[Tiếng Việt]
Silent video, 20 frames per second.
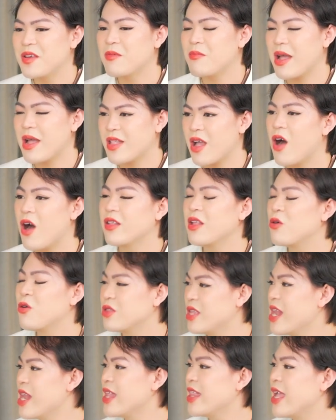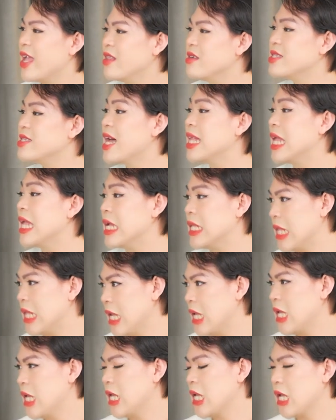nhưng mà đó đầu tiên là đến từ gia đình
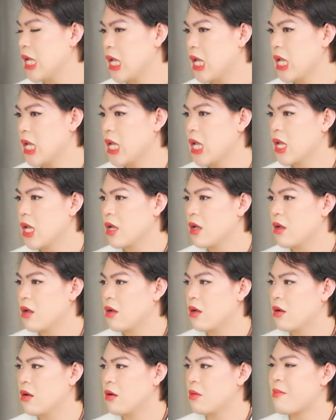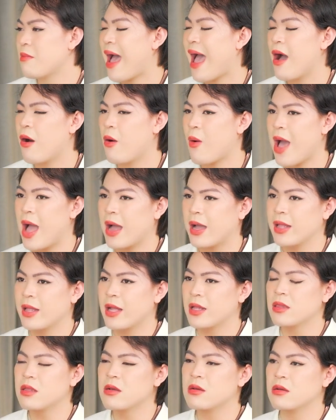đi ờ, bà hoàng thì
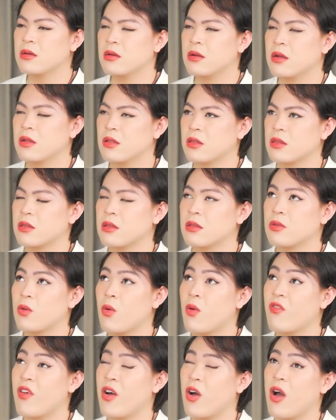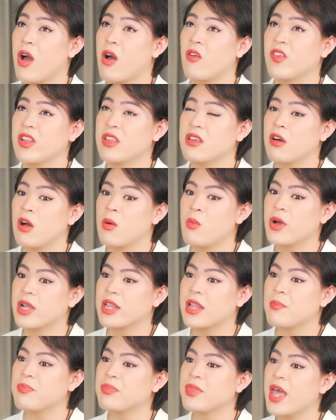đã từng hoàng vẫn nhớ có một
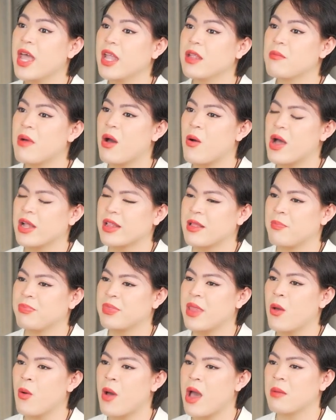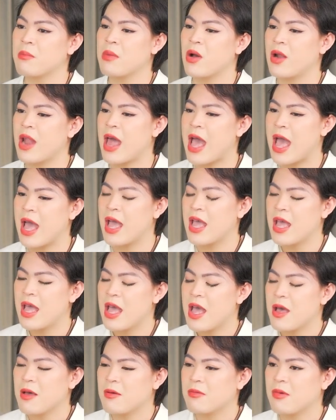năm tết bà hoàng nắm tay hoàng bảo là
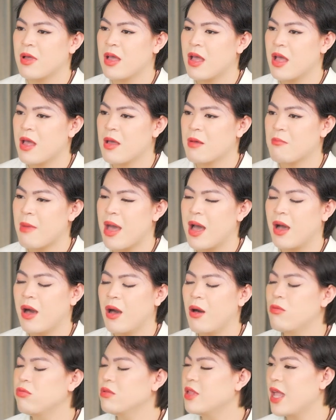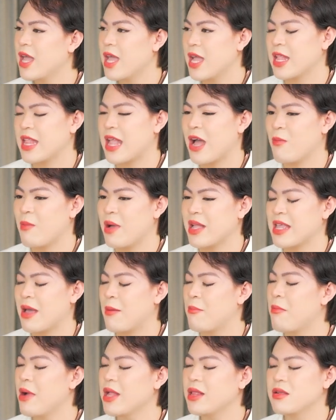bà không thể nào mà
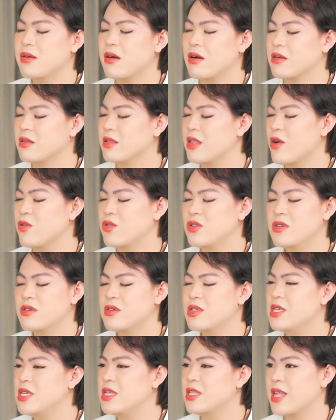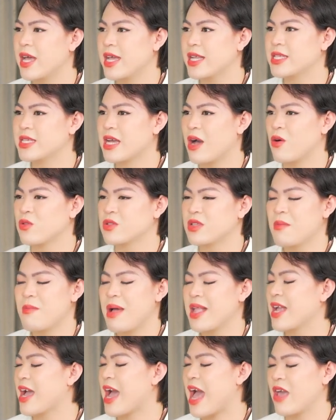nhắm mắt được nếu chưa nhìn thấy cháu sát
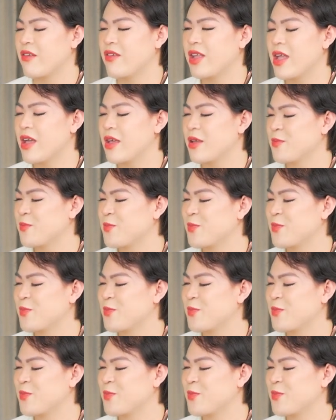bạn gái về đây